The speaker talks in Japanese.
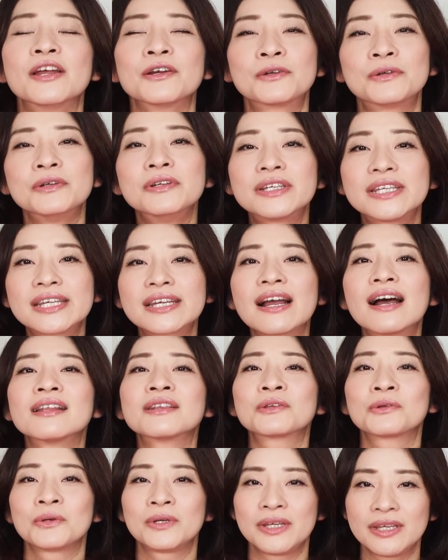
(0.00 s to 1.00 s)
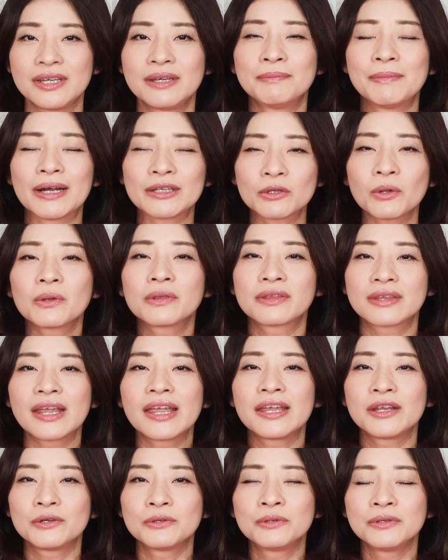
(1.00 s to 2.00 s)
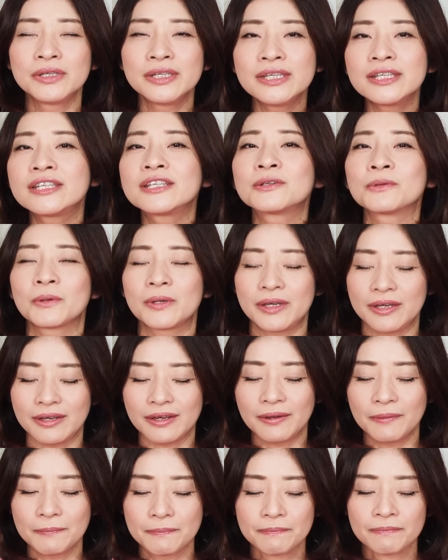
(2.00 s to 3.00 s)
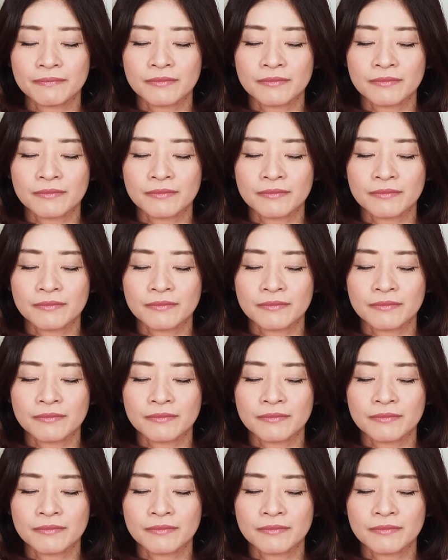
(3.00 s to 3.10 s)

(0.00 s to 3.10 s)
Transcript: 空気感といい、まとっている雰囲気といい。